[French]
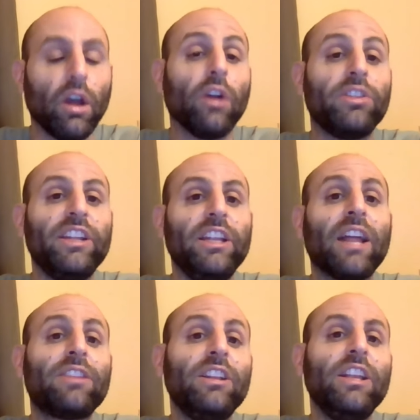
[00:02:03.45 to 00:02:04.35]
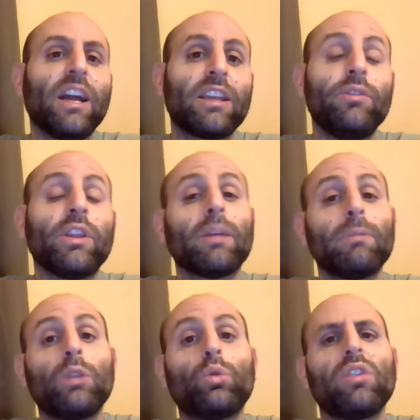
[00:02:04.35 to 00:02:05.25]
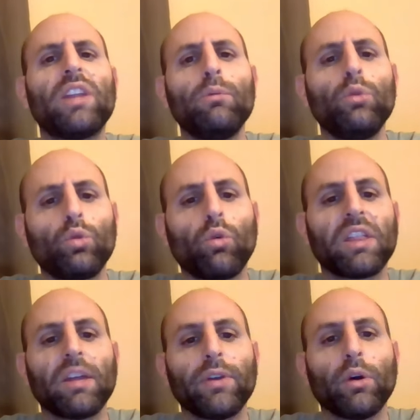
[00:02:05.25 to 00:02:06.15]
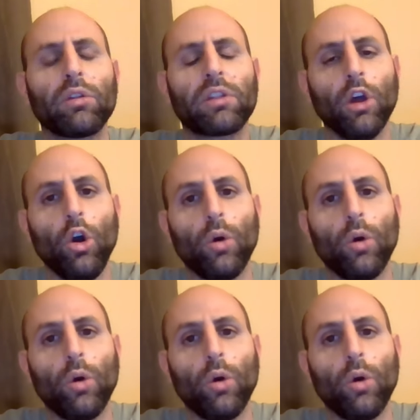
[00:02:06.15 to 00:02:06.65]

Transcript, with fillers: euh, Tilila Tilila, qui vient de terminer deuxième d'une course référence.